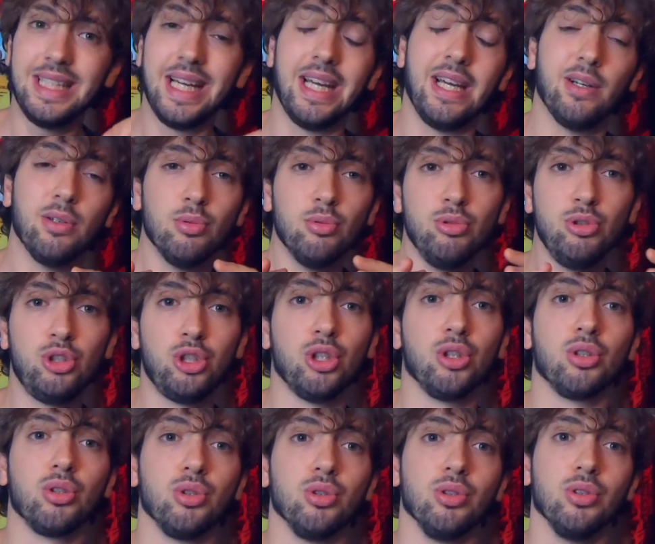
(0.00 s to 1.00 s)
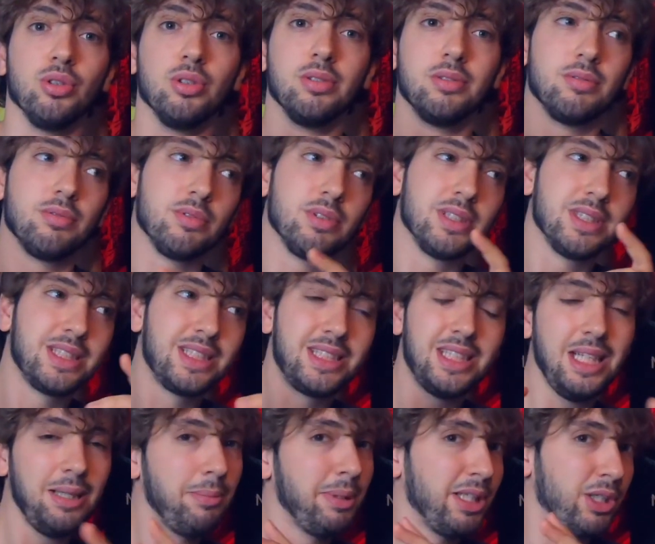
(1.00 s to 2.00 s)
ed è un gioco
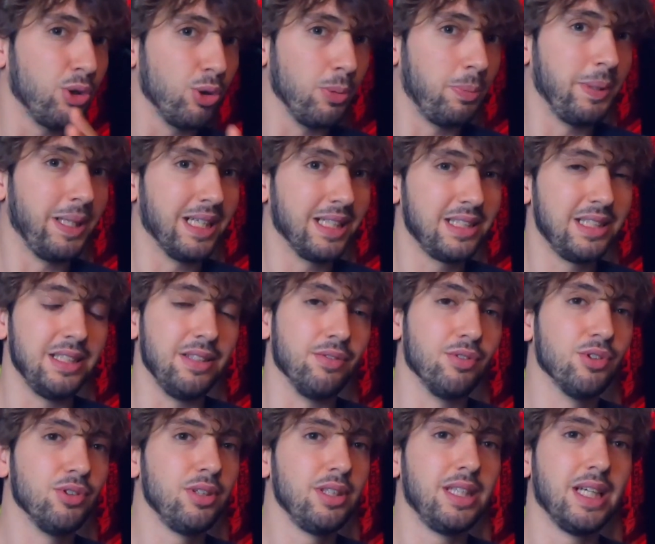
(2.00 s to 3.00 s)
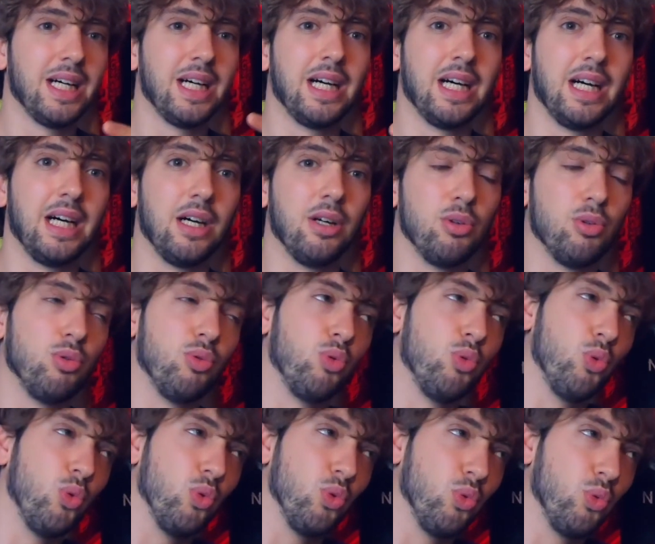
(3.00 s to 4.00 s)
semi cooperativo da
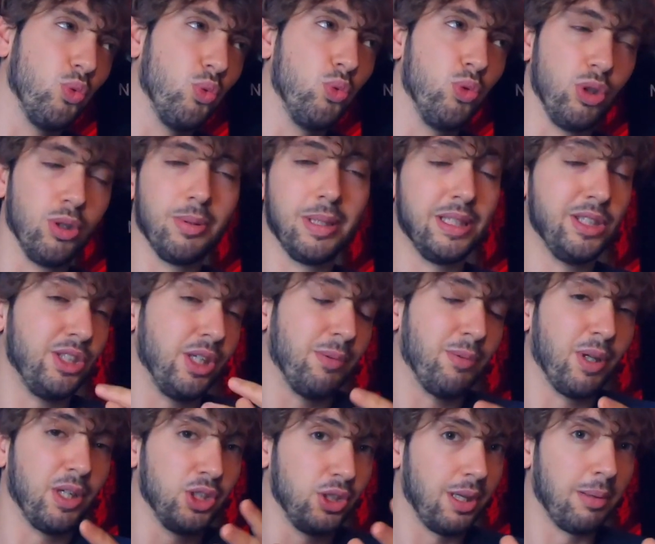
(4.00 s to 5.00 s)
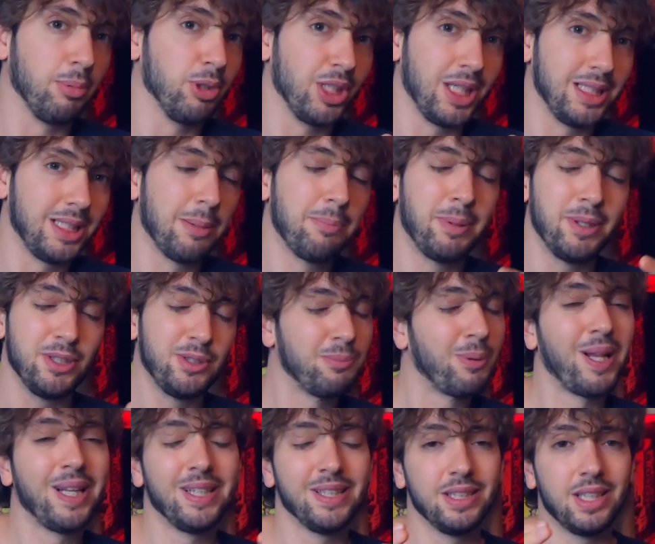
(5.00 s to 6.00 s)
uno, ma diciamo la, la modalità
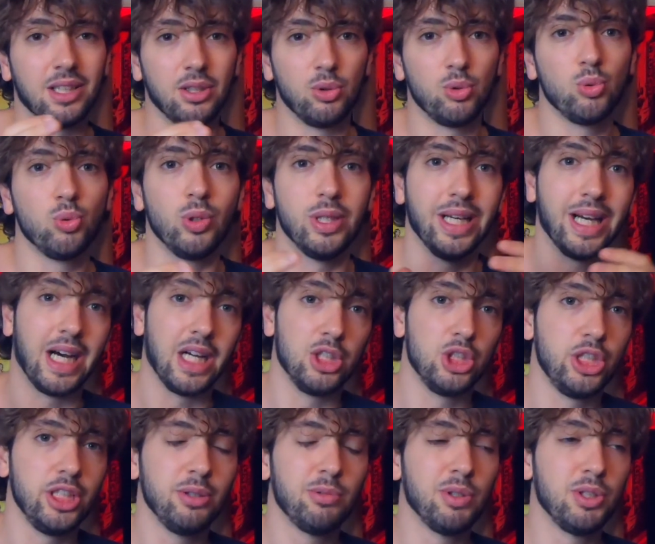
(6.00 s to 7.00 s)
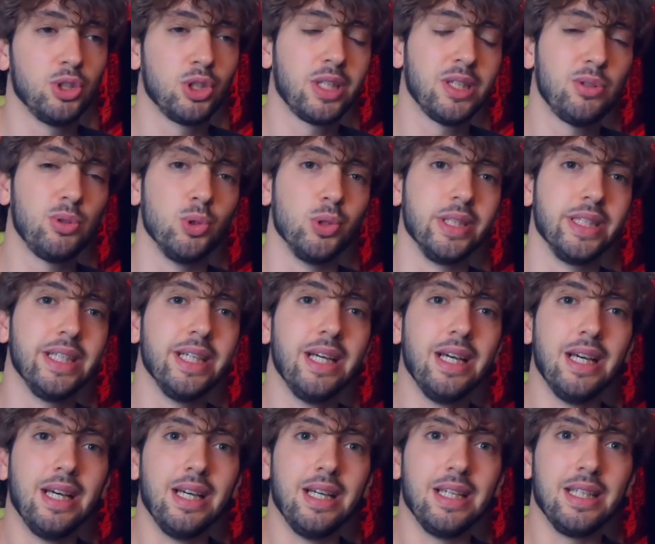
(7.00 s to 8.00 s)
principale è da 2 a 5 giocatori,
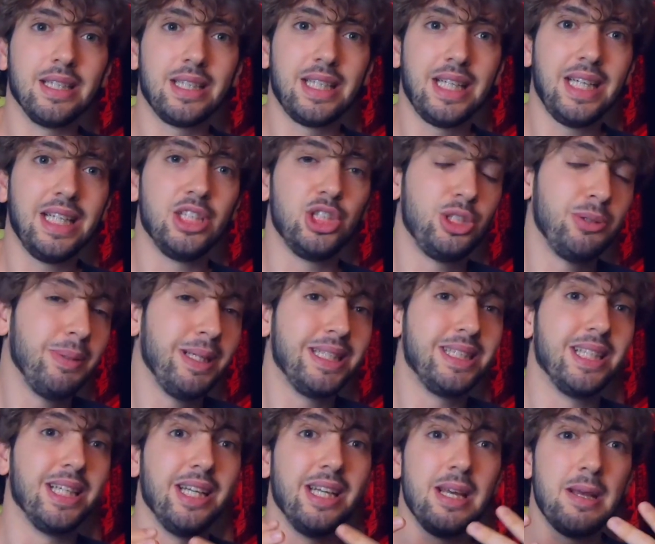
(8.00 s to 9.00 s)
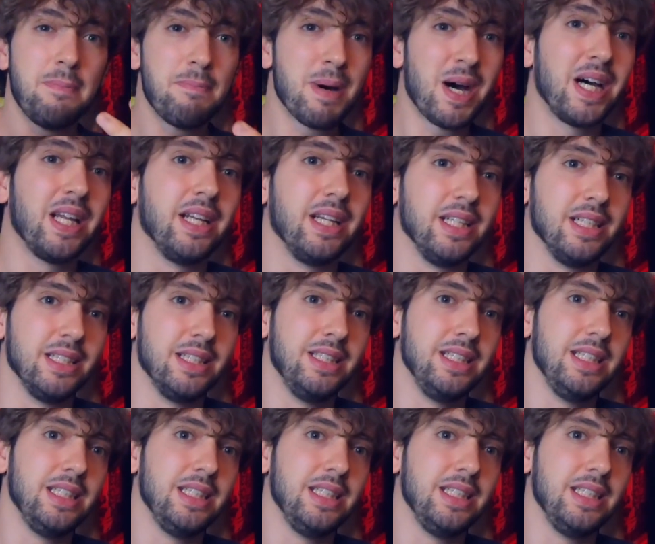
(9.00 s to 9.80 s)
che ci mette nei panni